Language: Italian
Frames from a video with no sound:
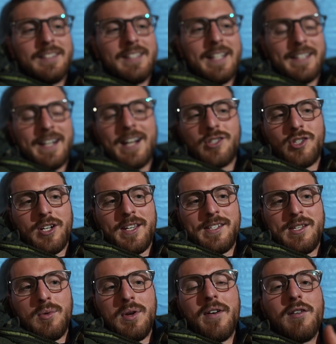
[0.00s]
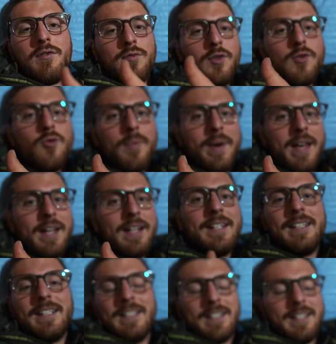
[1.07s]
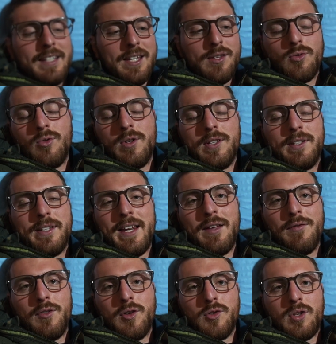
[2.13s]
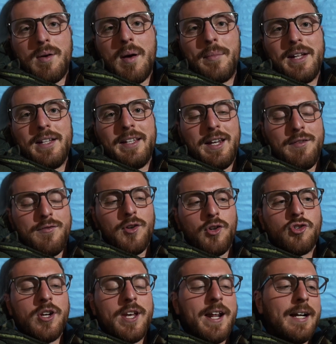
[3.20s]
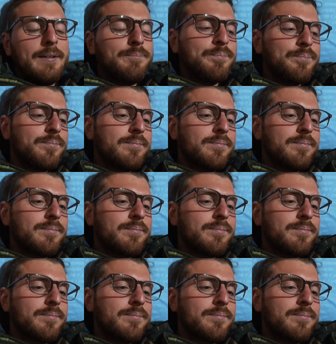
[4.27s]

la traccia che seguiva il fiume, che sul telefono, sulla mappa del telefono c'era,